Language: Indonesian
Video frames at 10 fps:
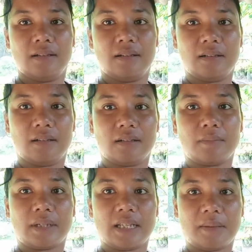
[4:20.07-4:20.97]
um,
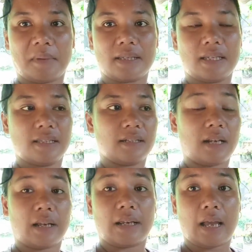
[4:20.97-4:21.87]
kita masih
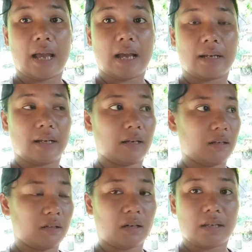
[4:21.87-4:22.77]
senang ya
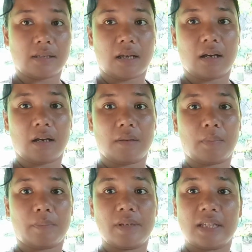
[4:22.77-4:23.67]
ada e, rasa uh,
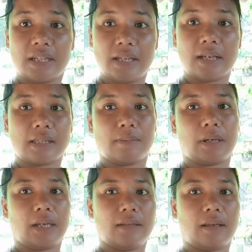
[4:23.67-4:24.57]
permisi dia sama
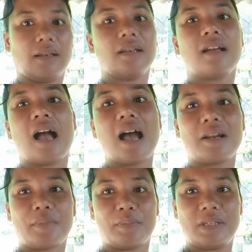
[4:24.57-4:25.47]
kita ini nggak ada
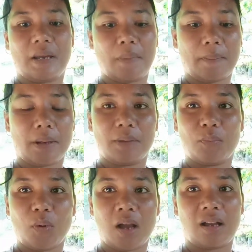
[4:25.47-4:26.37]
permisi apa apa
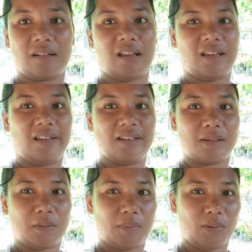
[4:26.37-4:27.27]
dipulangkan kayak gini
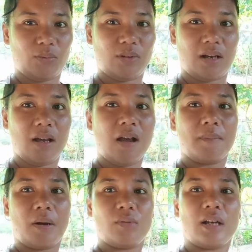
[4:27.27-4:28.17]
sama Pak Uda
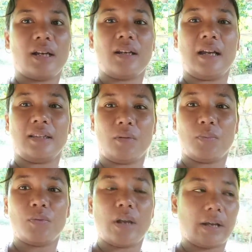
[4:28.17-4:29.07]
Pak Uda kan nggak tahu
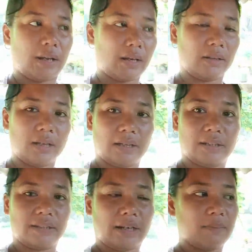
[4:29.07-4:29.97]
pula kan ya
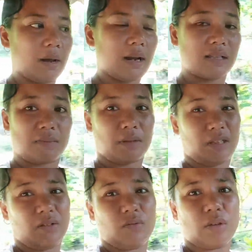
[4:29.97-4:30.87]
diterima lah
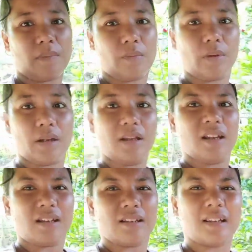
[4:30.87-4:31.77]
seperti itu sampai bilang
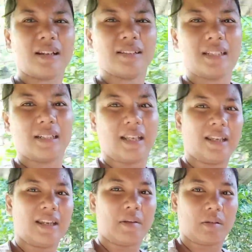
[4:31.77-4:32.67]
kita kesal kayak
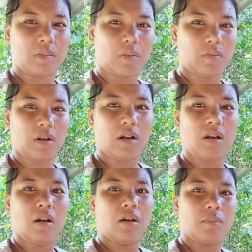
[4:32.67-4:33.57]
gini ya sampai bilang
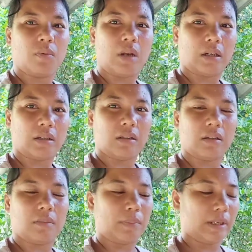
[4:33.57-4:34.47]
pulang
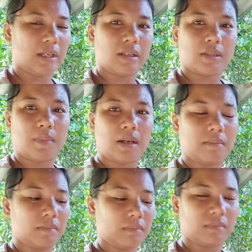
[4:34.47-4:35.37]
uh, perginya
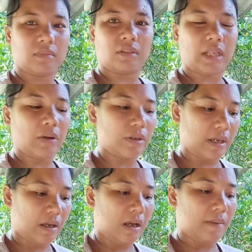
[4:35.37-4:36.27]
semalam tengoknya
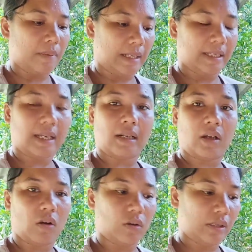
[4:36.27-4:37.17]
berarti kan
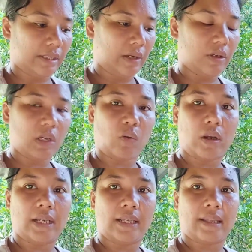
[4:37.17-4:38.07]
kalau ditengoknya
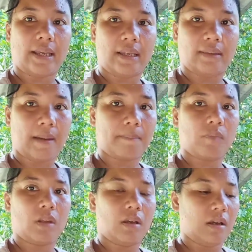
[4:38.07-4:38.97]
kuali kita hitam
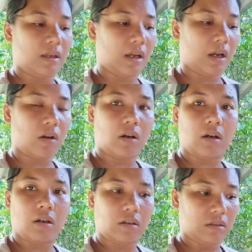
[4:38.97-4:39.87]
ya
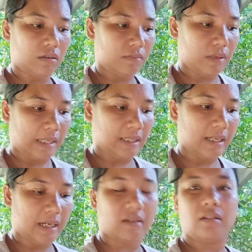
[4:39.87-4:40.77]
kalau berarti
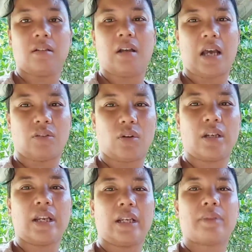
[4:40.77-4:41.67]
kan aturan
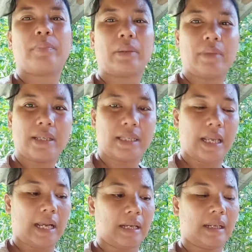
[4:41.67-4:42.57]
dari kan permisi
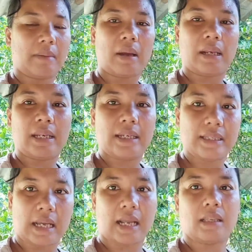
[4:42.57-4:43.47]
ya kan kayak mana ini
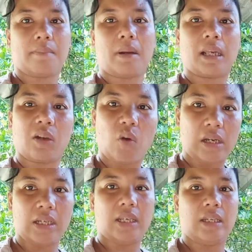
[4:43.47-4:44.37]
caranya pakai
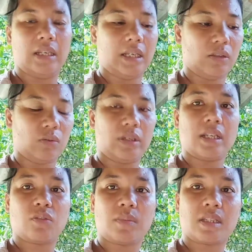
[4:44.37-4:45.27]
kuali ini gitu dia
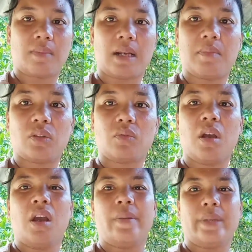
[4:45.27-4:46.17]
cuma semalam itu
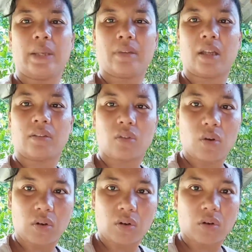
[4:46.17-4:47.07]
minta-minta
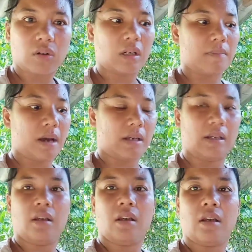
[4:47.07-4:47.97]
tolong kemari
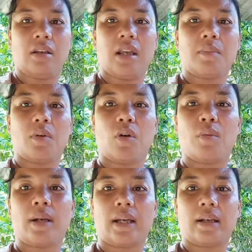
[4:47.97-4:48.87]
dia mau
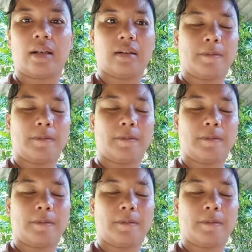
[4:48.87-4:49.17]
obatkan